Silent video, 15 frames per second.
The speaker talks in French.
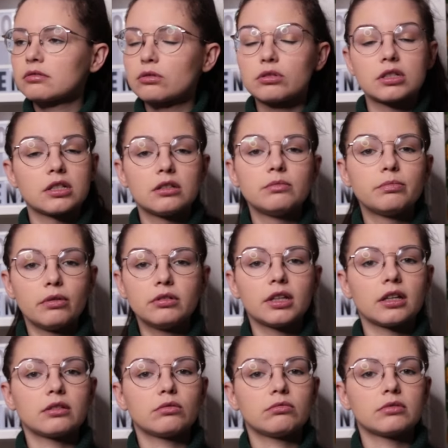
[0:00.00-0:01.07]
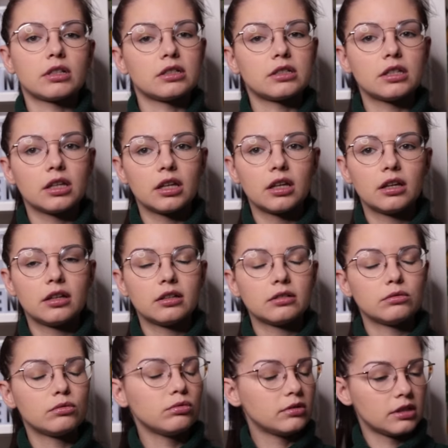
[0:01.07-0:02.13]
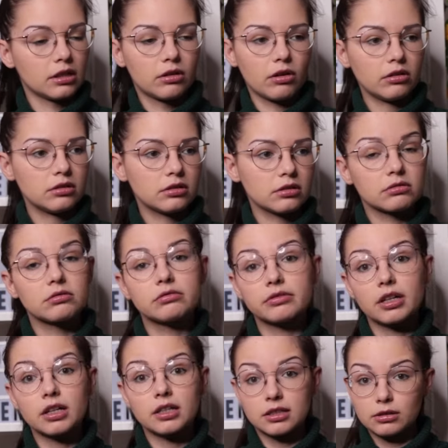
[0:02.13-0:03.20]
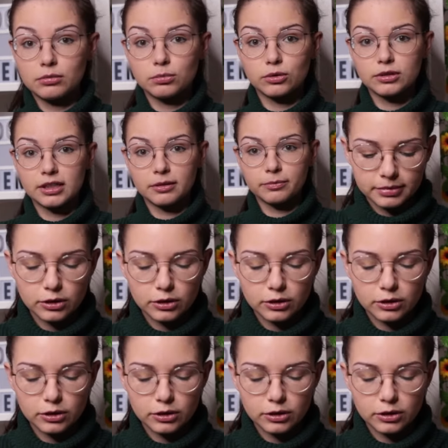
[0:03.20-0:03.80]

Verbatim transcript: que j'ai une bonne raison d'acheter toutes ces coques, on va les unboxer.